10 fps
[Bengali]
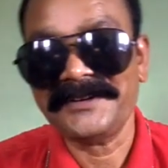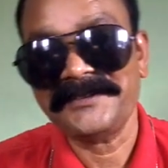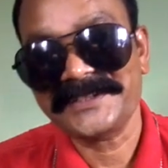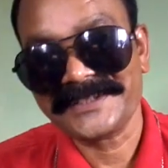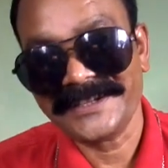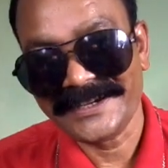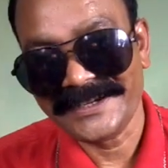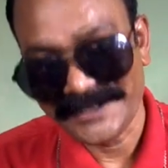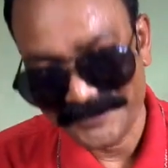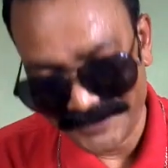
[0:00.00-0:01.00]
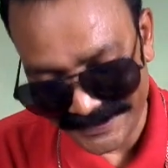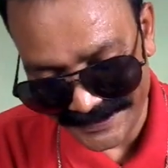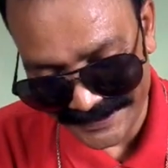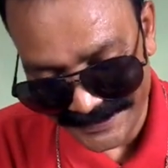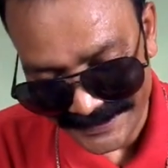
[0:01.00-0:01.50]
নমস্কার নেবেন
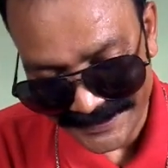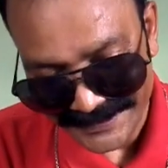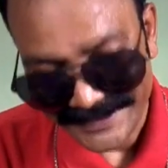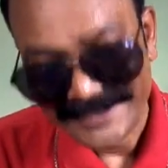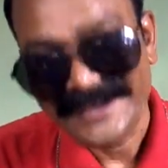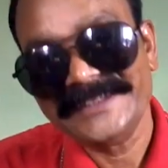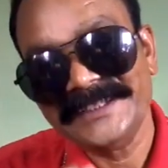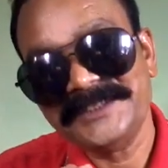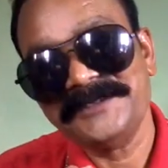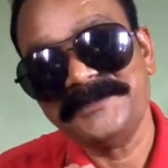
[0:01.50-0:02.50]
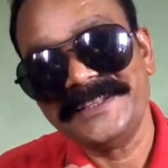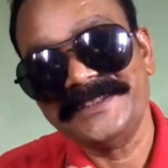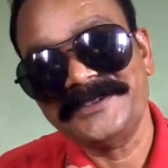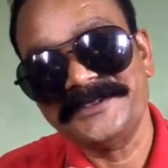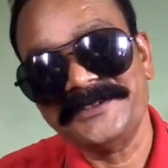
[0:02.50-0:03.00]
আদিত্য পাত্র